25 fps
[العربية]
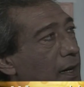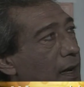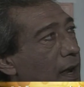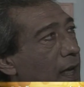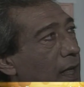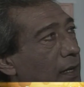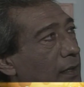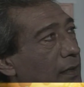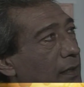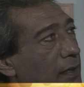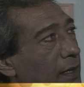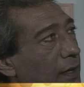
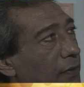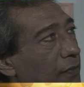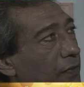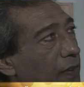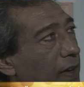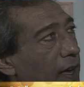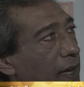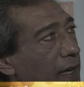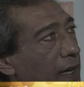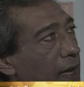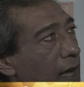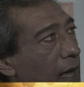نط
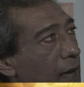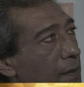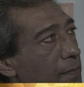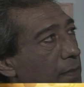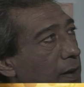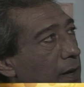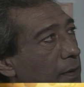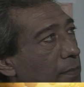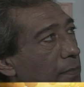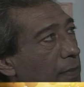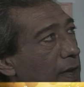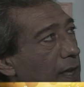فجأة
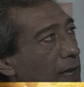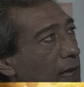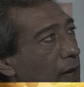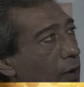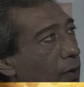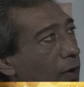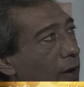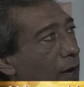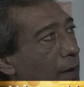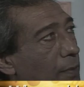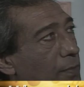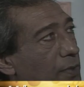من
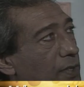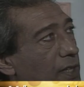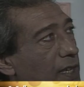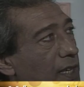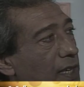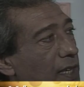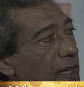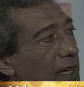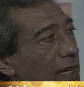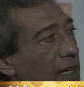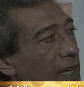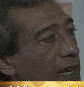
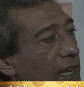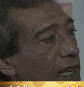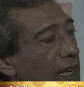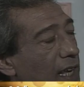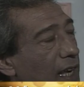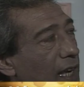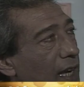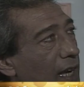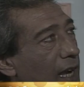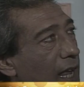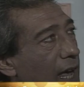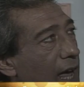150
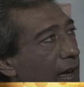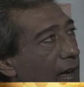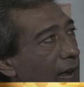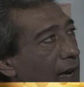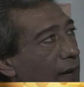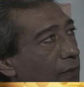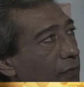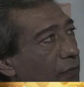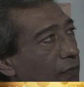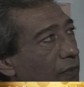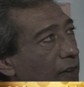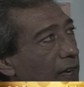جنيه إلى
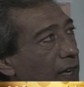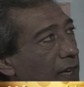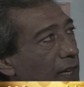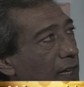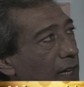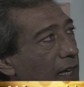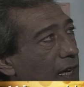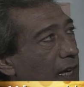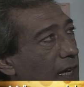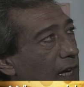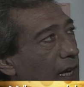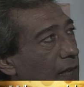2000
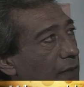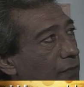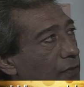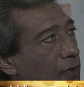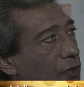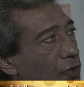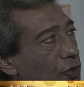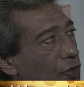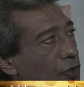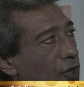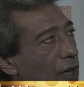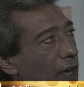جنيه
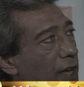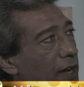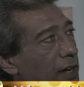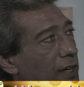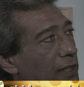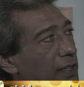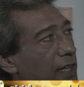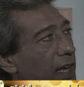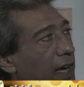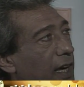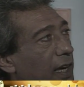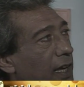في
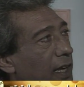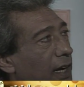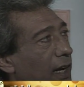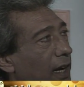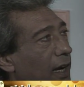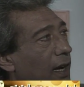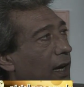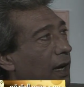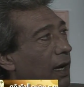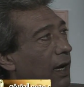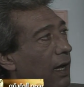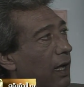الشهر ده غير
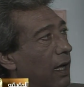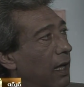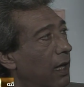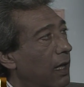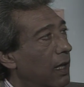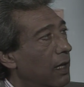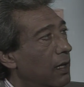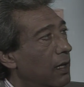ال